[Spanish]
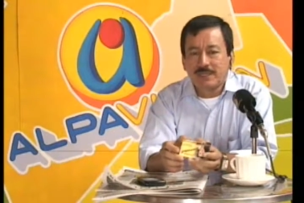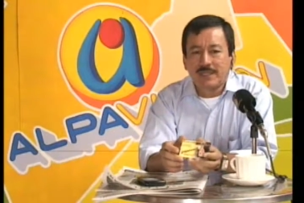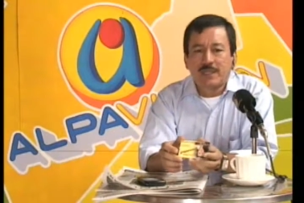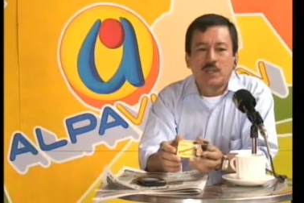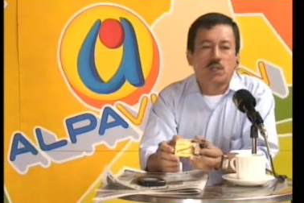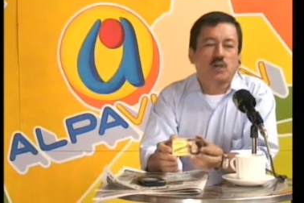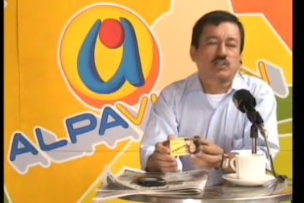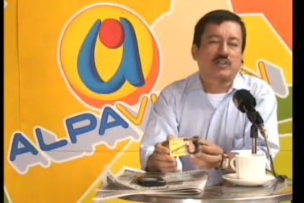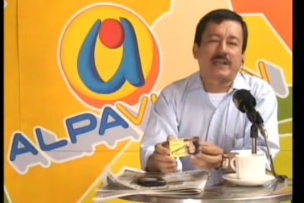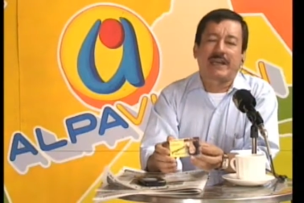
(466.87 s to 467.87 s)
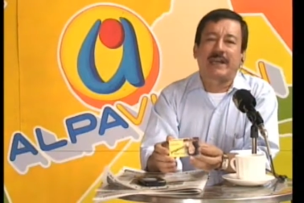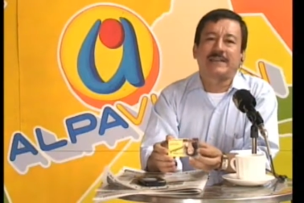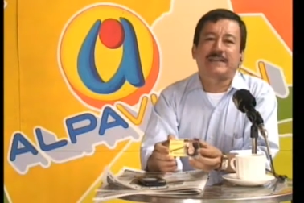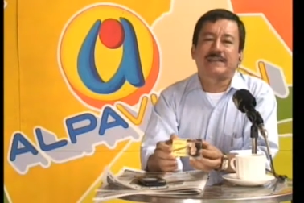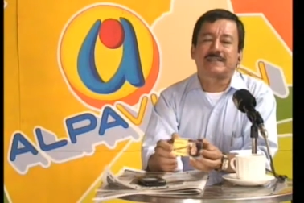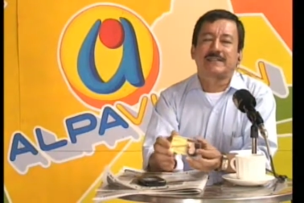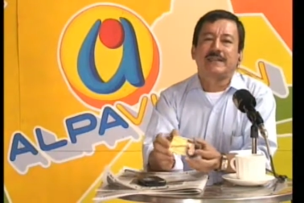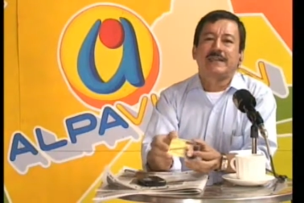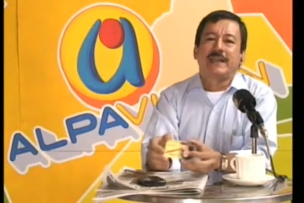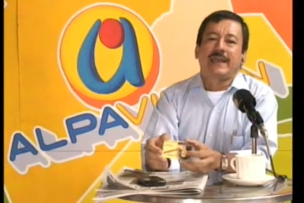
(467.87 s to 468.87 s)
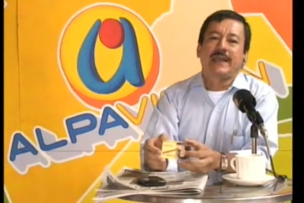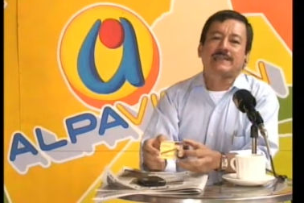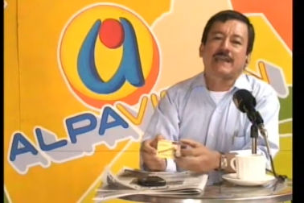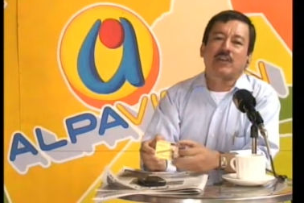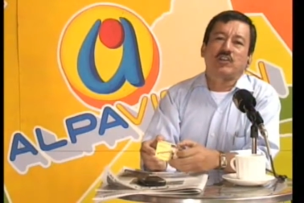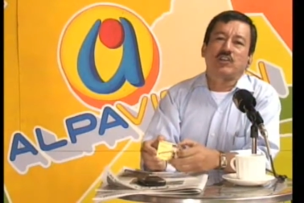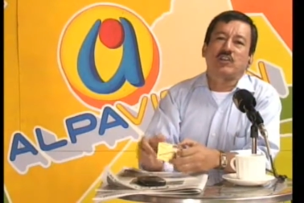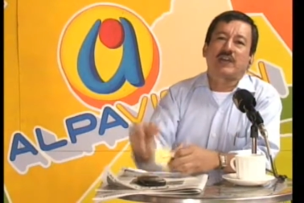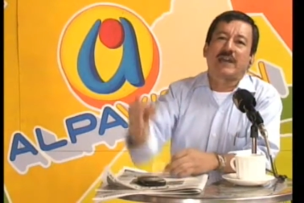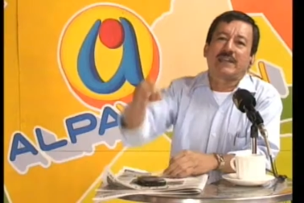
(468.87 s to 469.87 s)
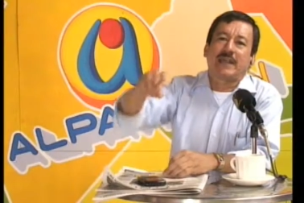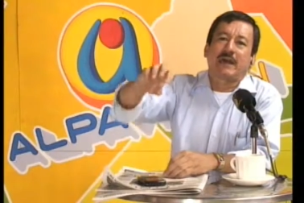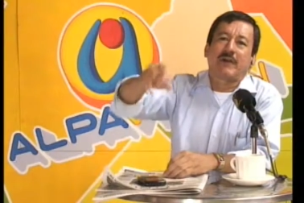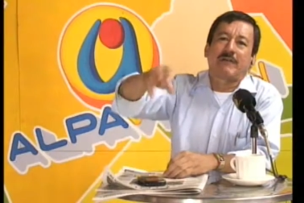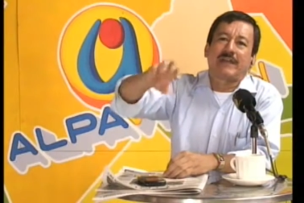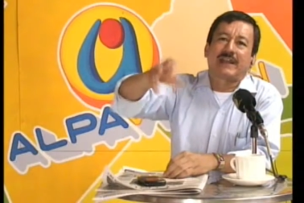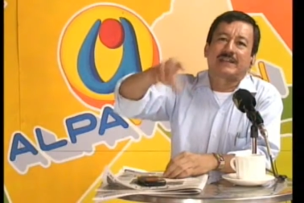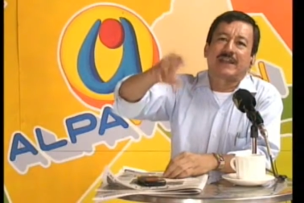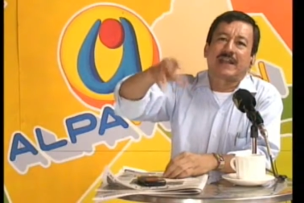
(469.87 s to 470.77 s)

No son elegantes. Es que los niños dejan el agua abierta,